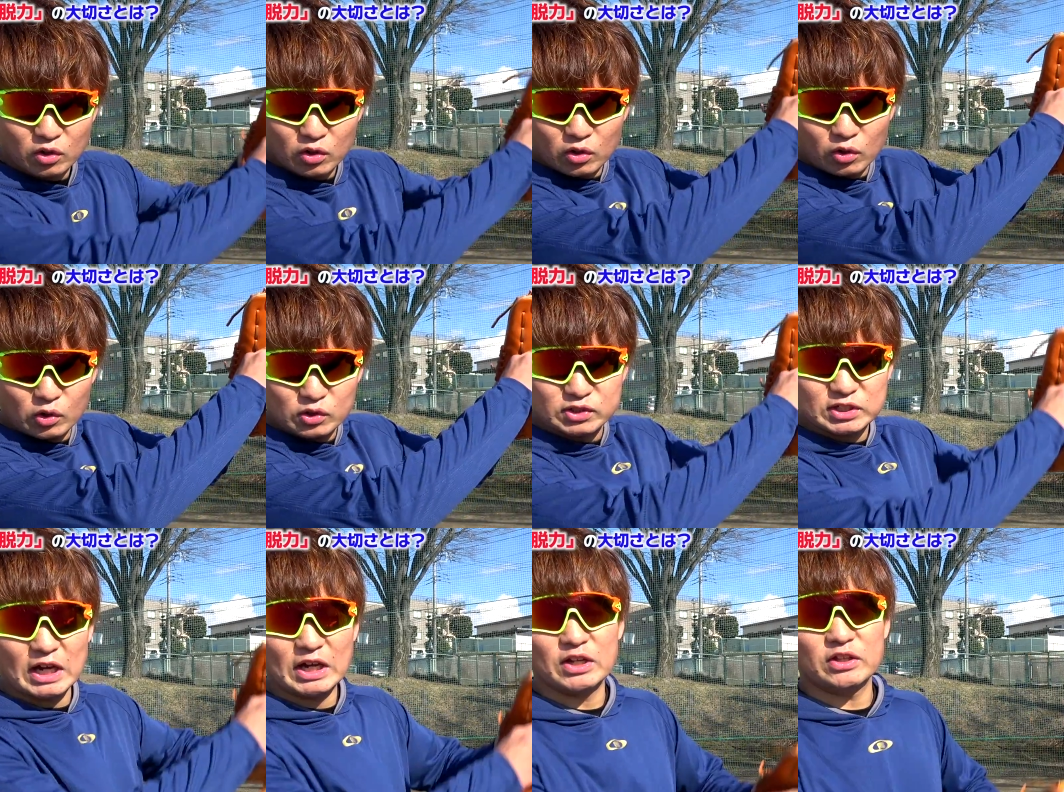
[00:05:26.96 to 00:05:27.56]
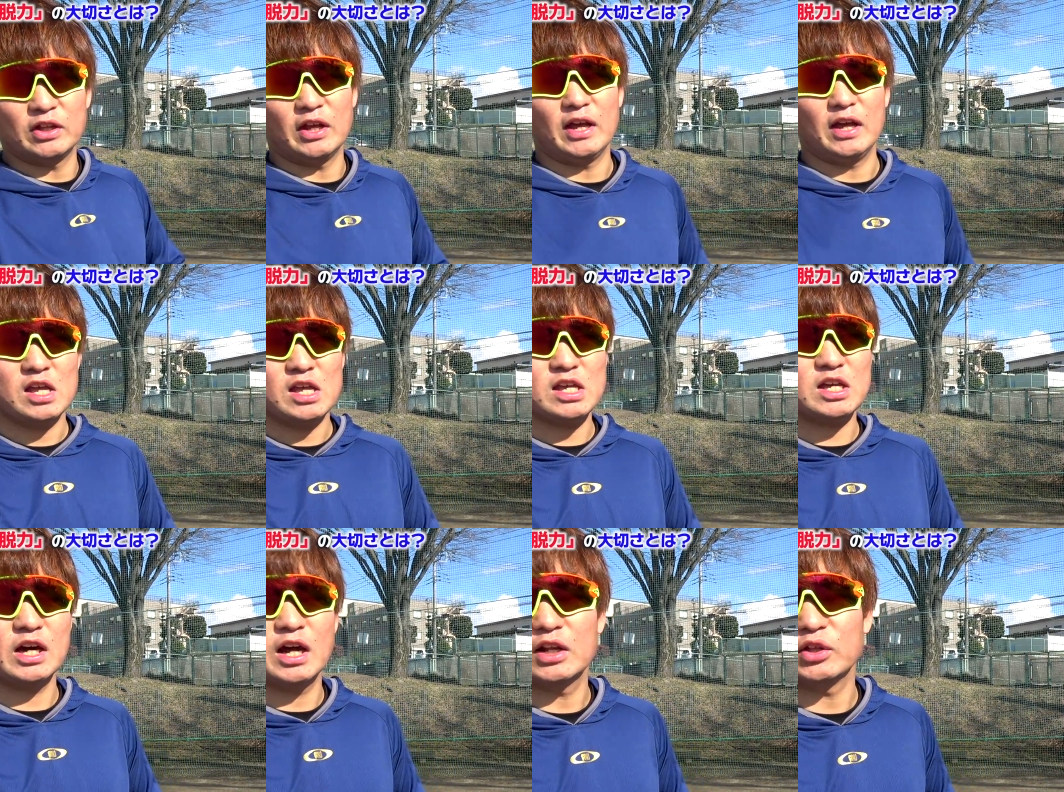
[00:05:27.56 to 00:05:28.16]
こう使えるんで
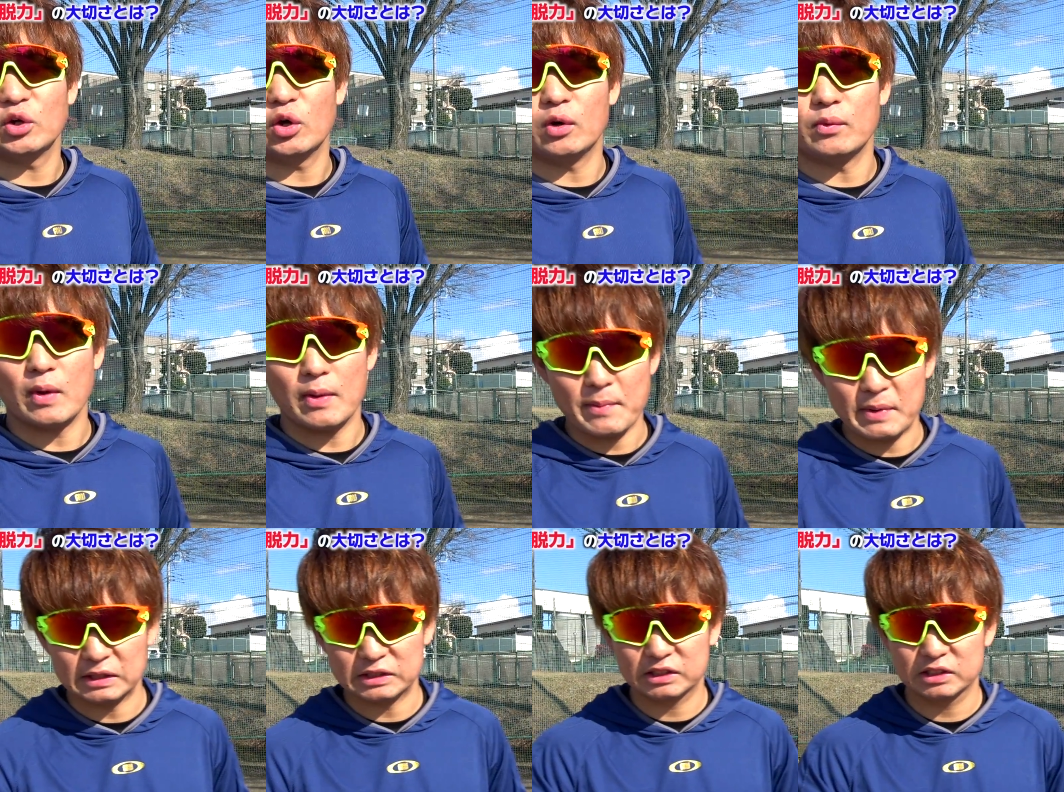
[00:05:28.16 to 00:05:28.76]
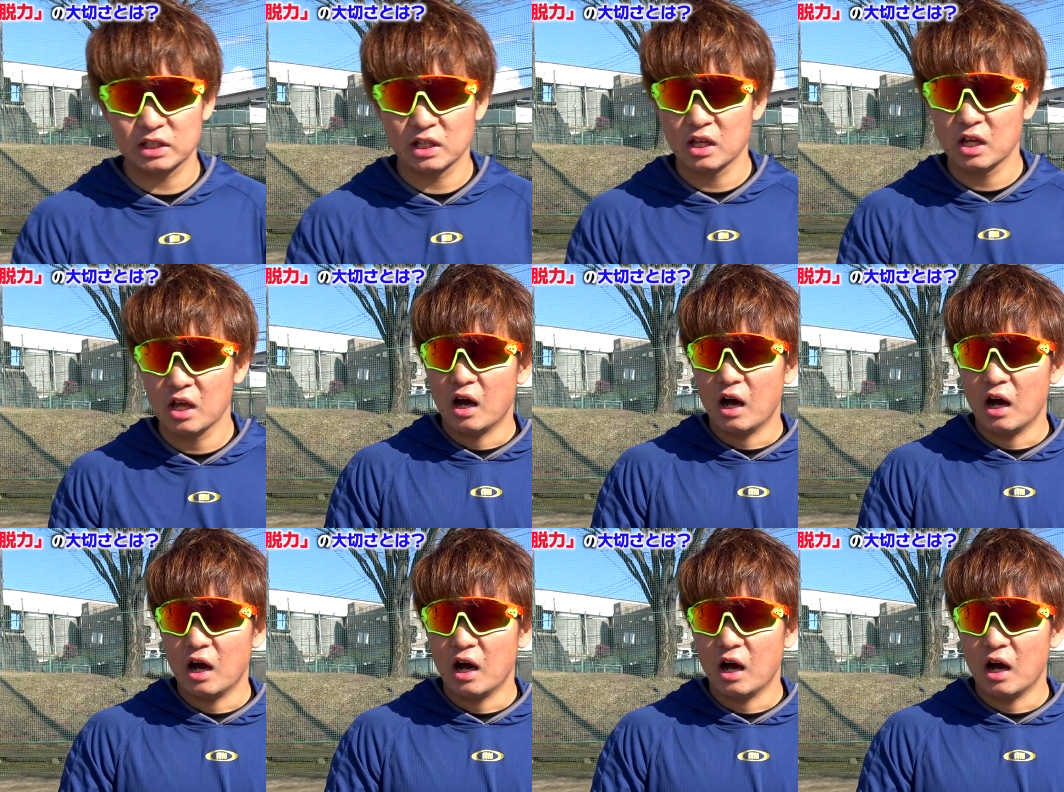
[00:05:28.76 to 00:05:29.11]
いいかなと思います